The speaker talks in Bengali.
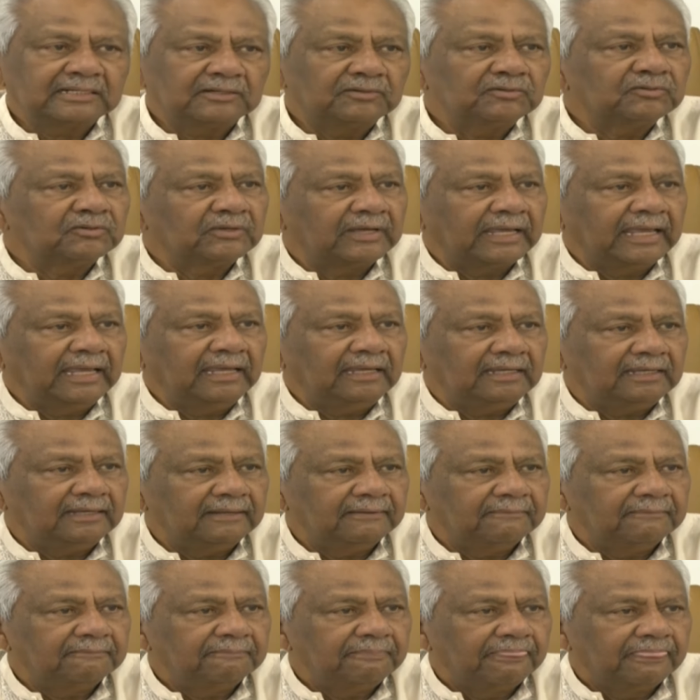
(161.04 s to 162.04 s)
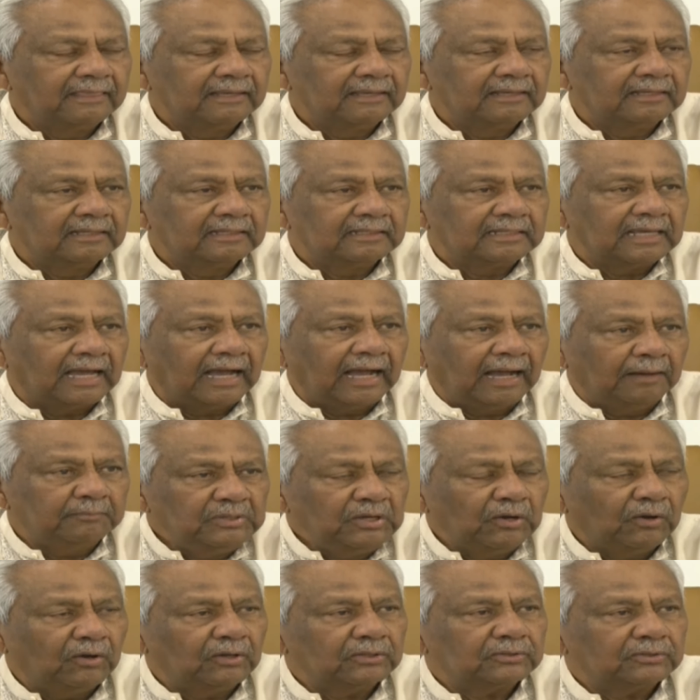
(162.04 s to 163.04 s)
তার বিরুদ্ধে এমন অভিযোগ আনা
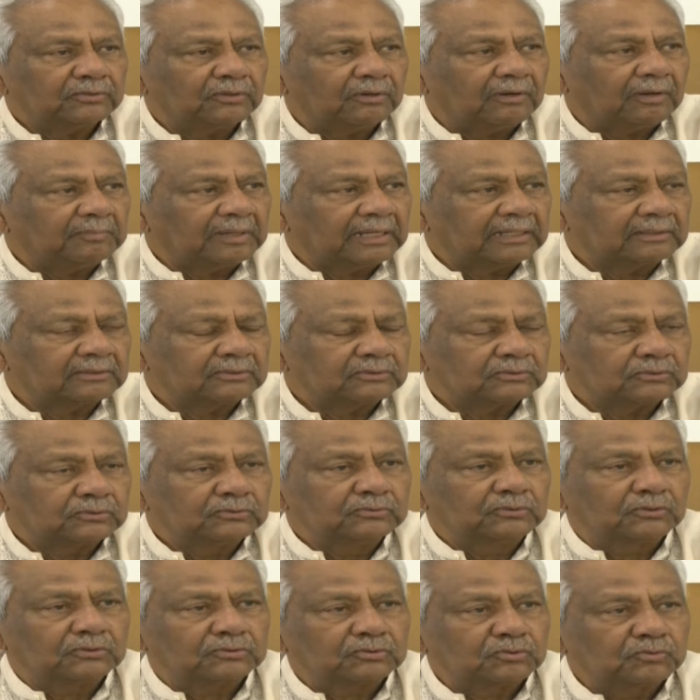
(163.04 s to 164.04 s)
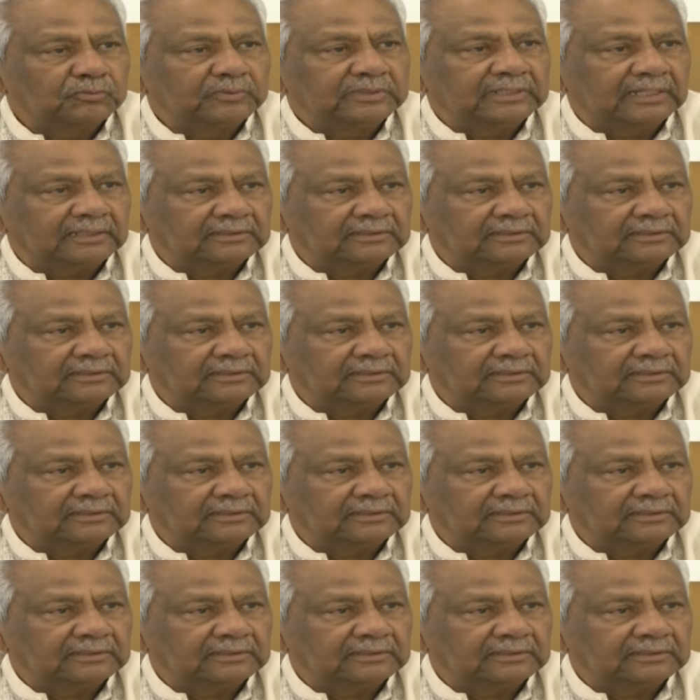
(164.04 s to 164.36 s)
হয়েছিল বলে মনে করেন ডক্টর ওসমান